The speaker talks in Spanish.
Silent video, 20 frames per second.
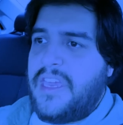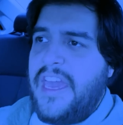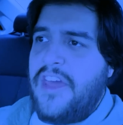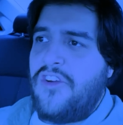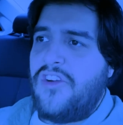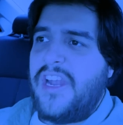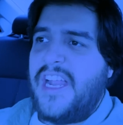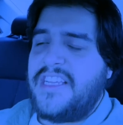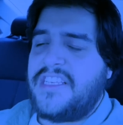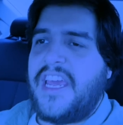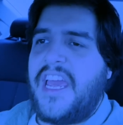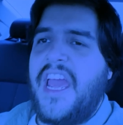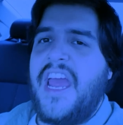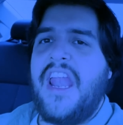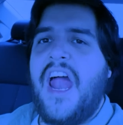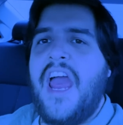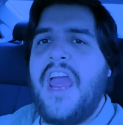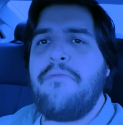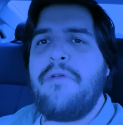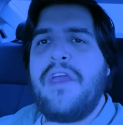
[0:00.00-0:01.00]
Quiero la
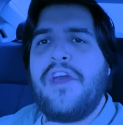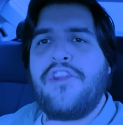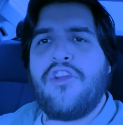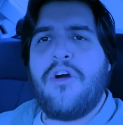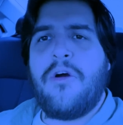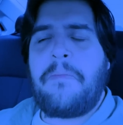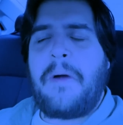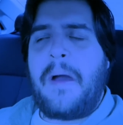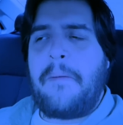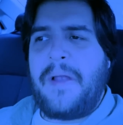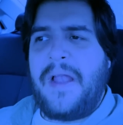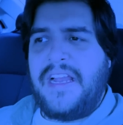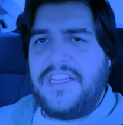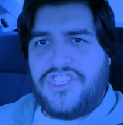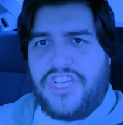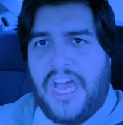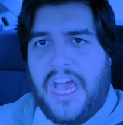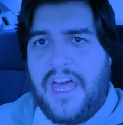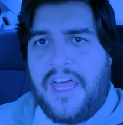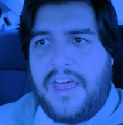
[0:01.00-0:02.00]
cena y mi ropa
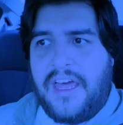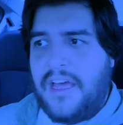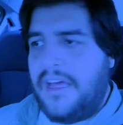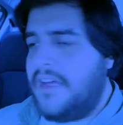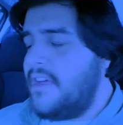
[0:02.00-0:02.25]
planchada.